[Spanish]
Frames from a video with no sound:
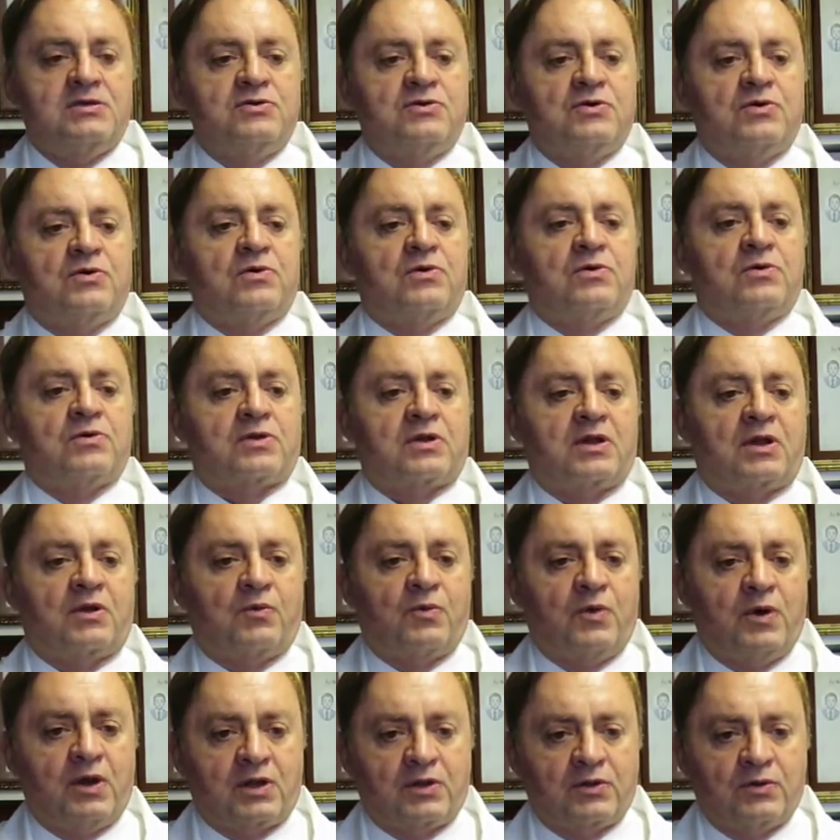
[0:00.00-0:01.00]
Yo
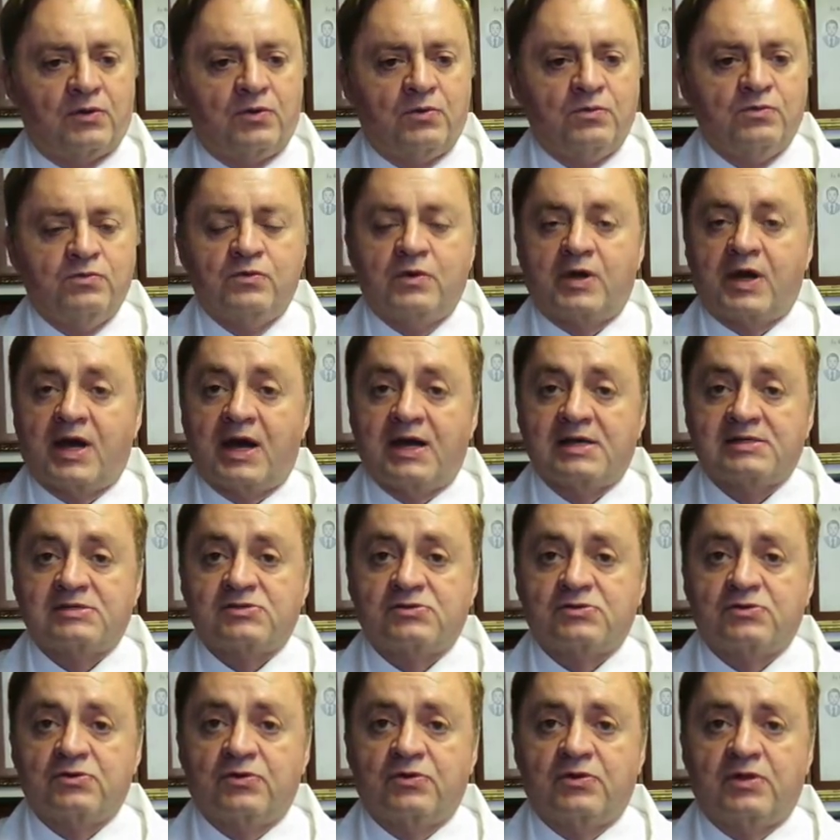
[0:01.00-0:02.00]
recuerdo un
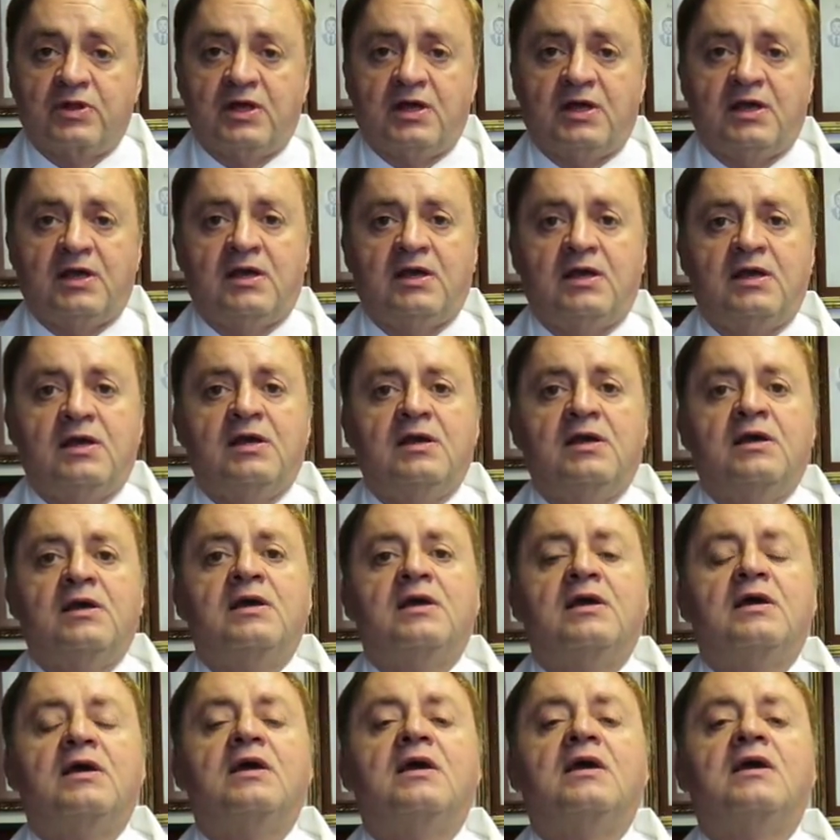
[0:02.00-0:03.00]
caso de
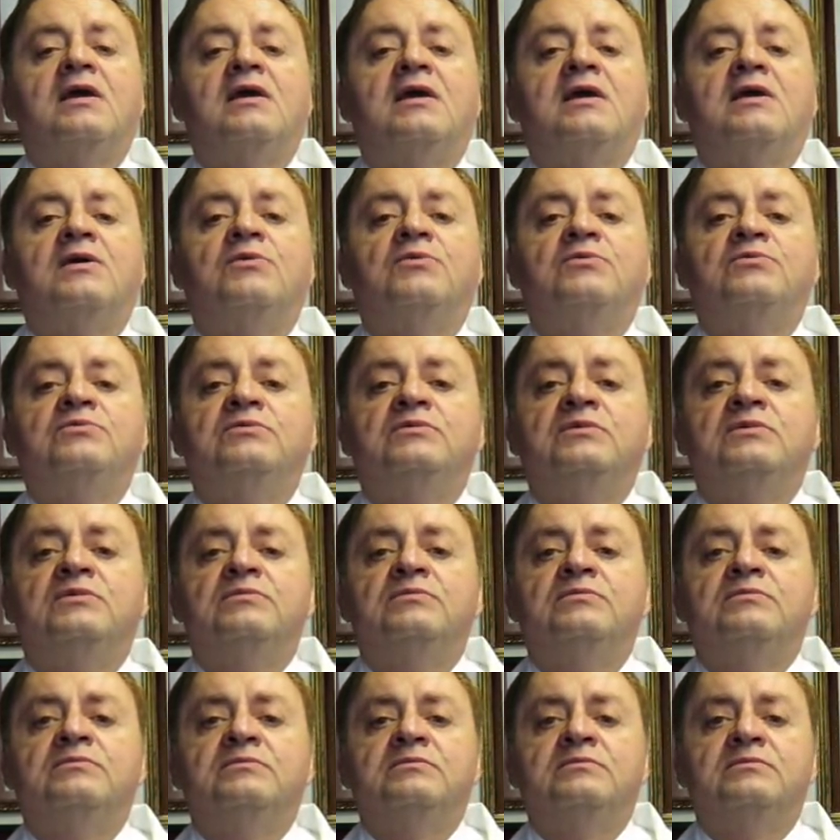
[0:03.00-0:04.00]
eh,
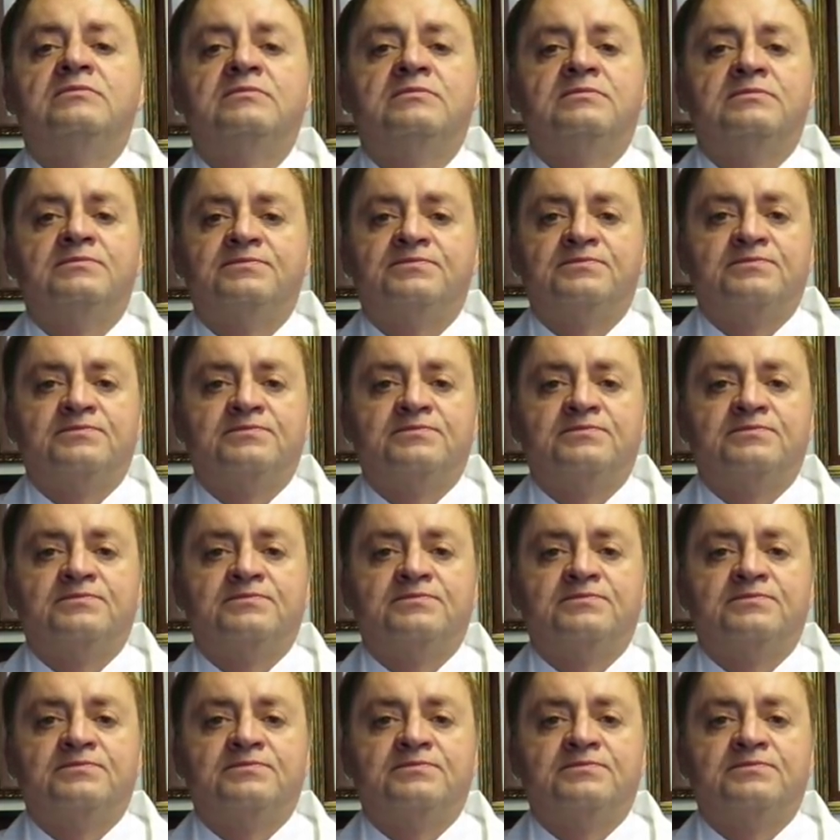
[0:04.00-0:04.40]
un,